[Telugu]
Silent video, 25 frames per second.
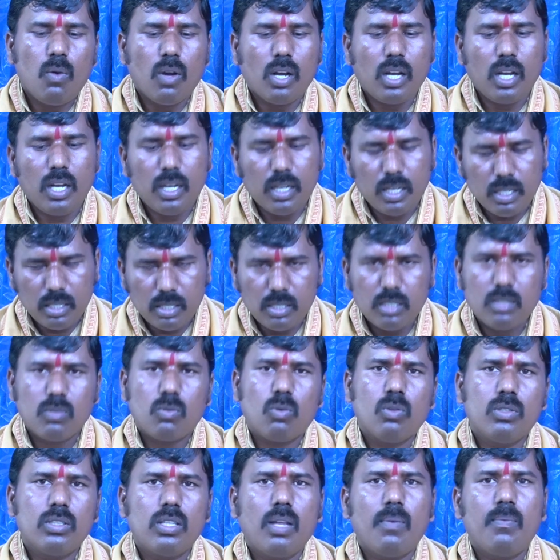ఒక
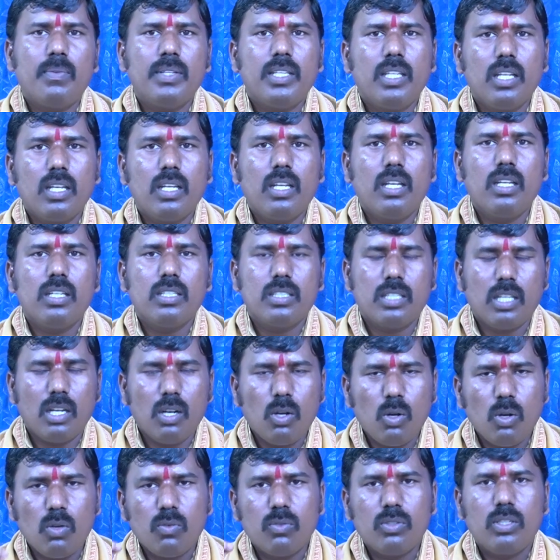కొంతమందికి
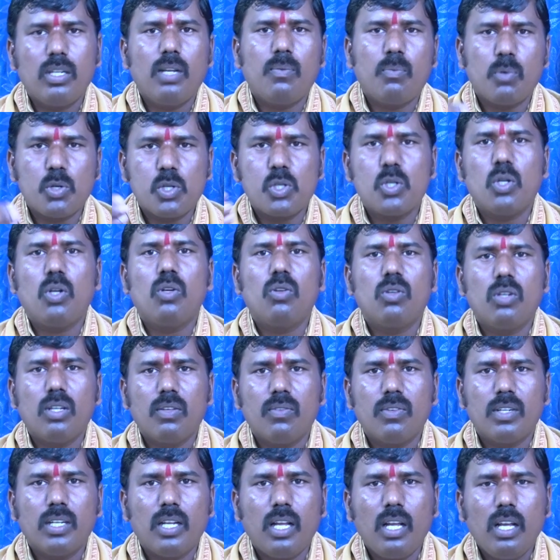స్త్రీలో ఉన్న పురుషులు కూడా
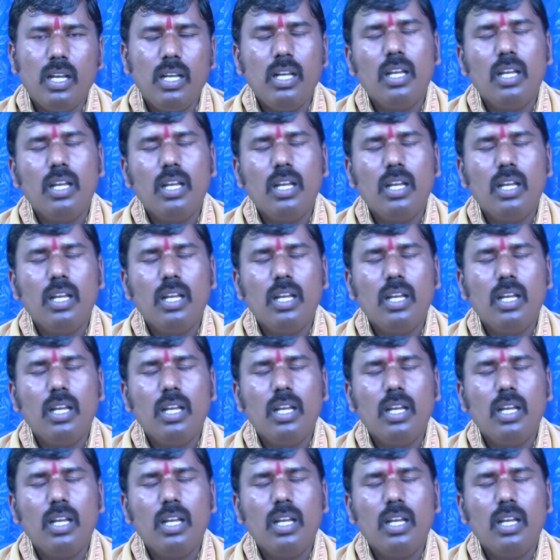ఉన్న